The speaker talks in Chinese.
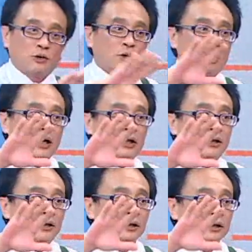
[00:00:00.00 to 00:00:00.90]
动的话
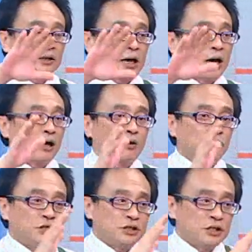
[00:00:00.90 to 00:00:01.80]
呢。刚好国
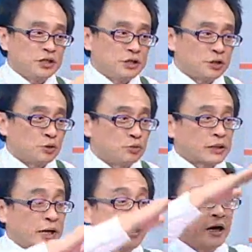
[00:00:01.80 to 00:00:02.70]
际生绩指数
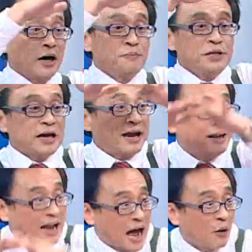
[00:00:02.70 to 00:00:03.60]
在 N B I
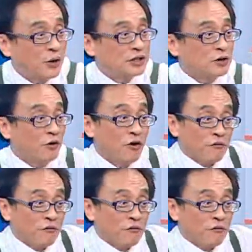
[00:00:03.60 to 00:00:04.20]
拉回之后，